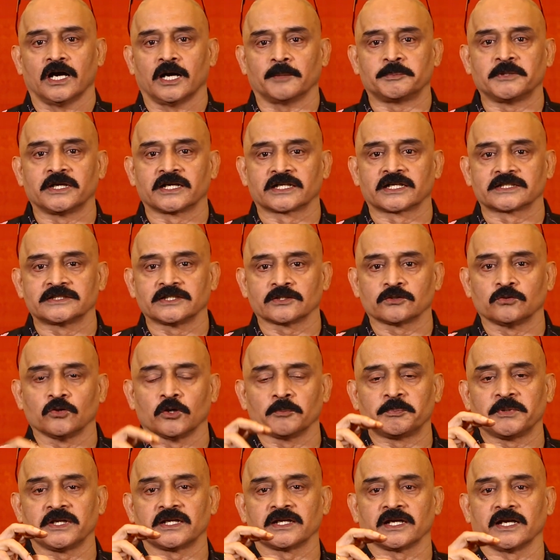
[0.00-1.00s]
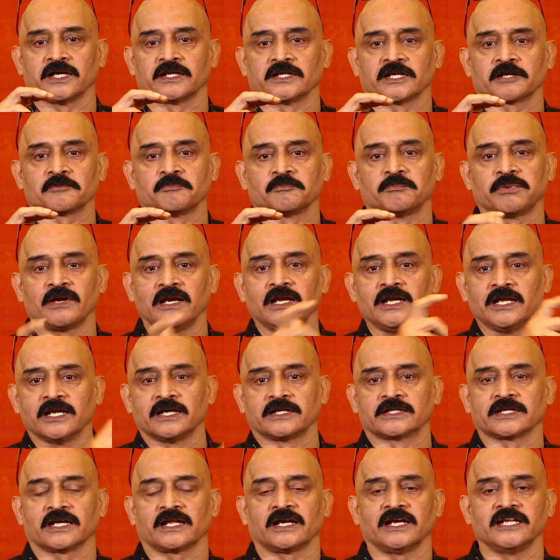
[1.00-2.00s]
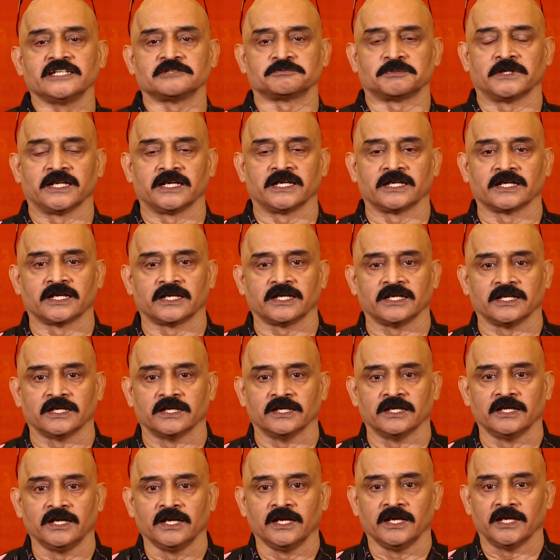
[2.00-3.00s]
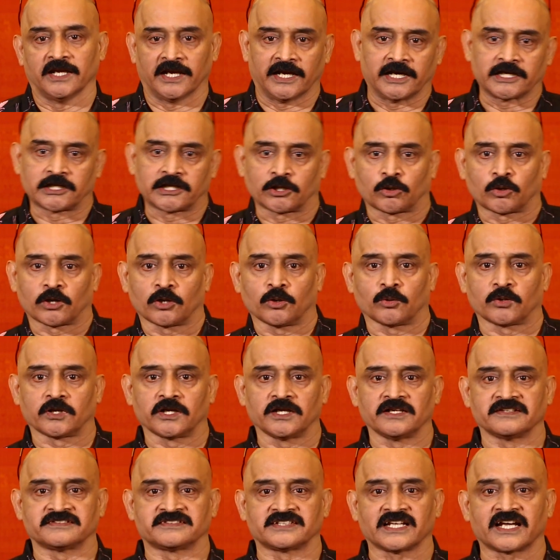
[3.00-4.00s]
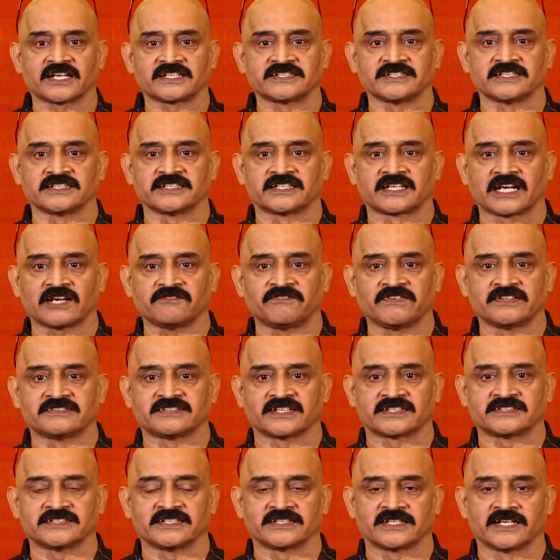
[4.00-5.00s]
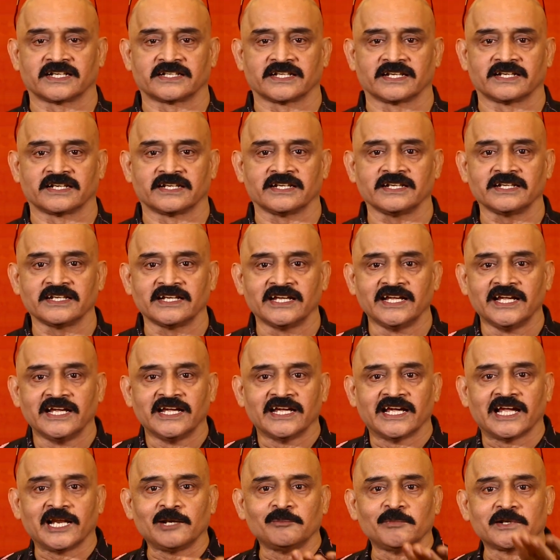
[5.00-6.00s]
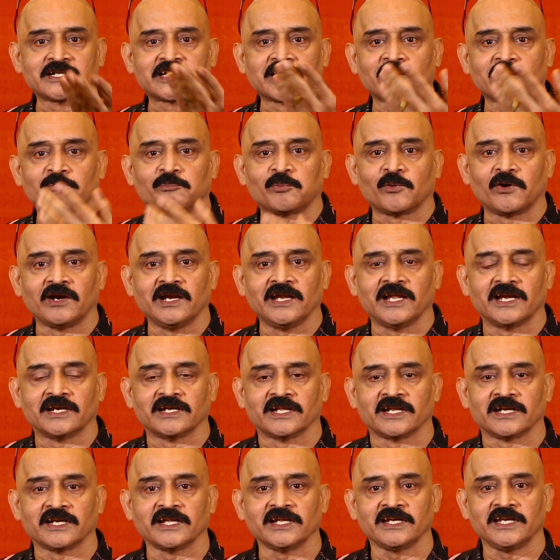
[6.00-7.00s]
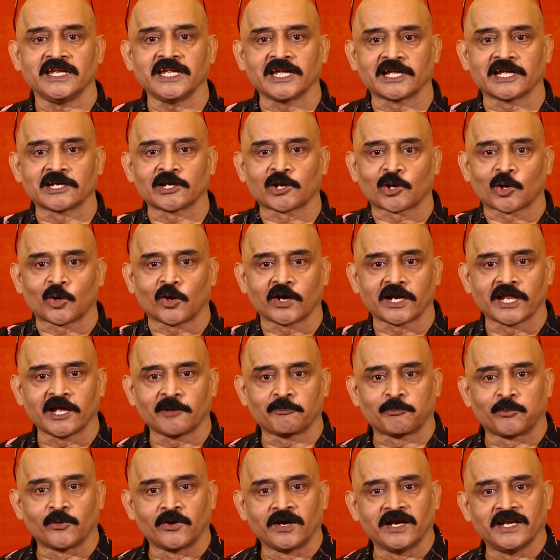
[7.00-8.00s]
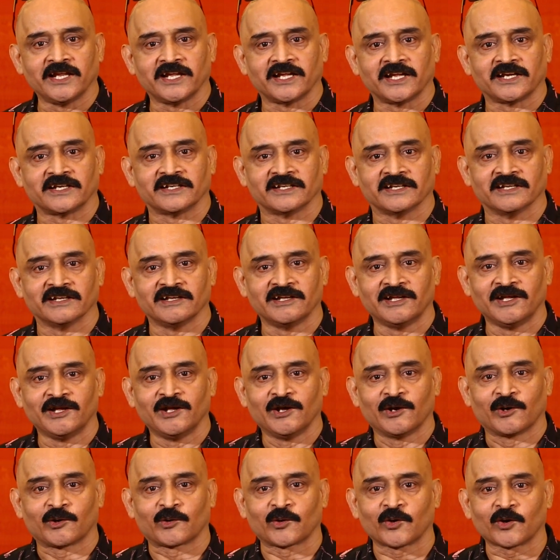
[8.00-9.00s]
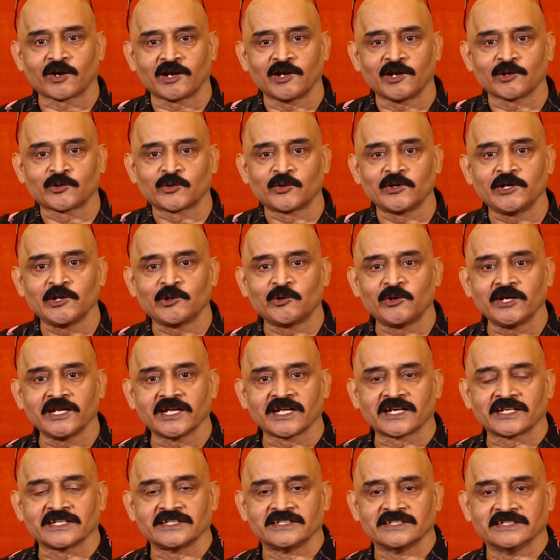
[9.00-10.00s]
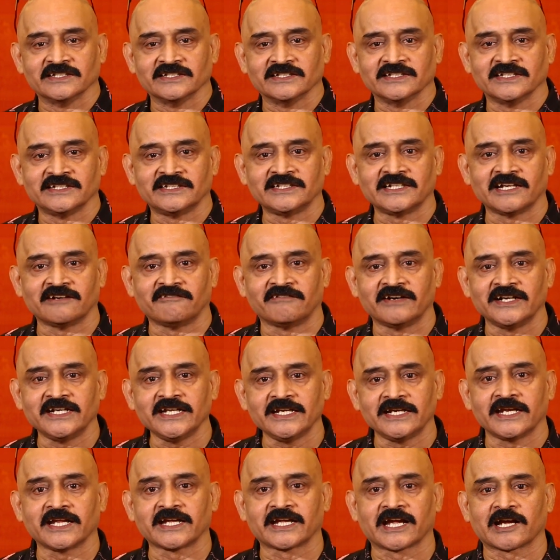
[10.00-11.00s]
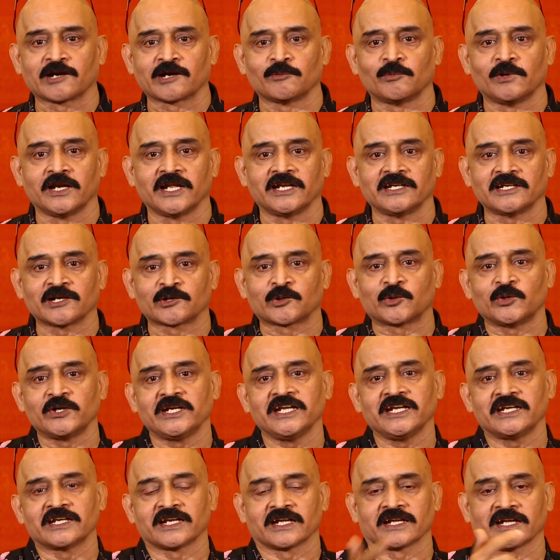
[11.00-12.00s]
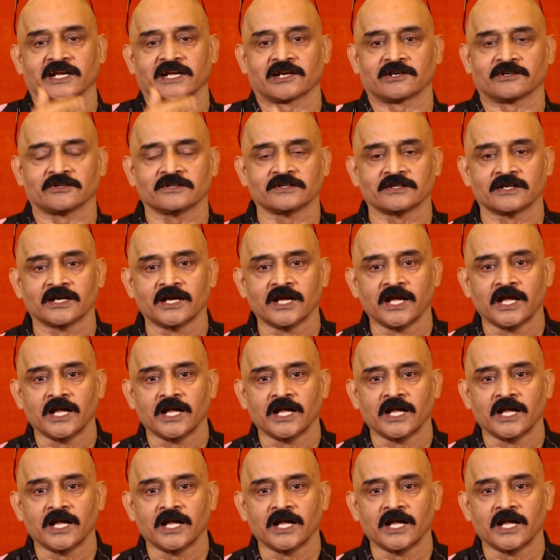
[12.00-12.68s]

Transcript: அப்படின்றத கோபி நாயனார் பிரில்லியண்ட்டாக அனலைஸ் பண்ணியிருக்காரு எங்கிட்ட கூட ஒரு சார்ஜன் டிராஃபிக் சார்ஜன் கேட்டார் ஹெல்மெட்டே போடலையன்னாரு நீங்கள் இன்னும் ரோடே போடலையான்னு ரோட்டில் குழி குழியாக இருக்குது என்ன வழின்னே கேட்க முடியல என்ன குழின்னா கேட்கணும்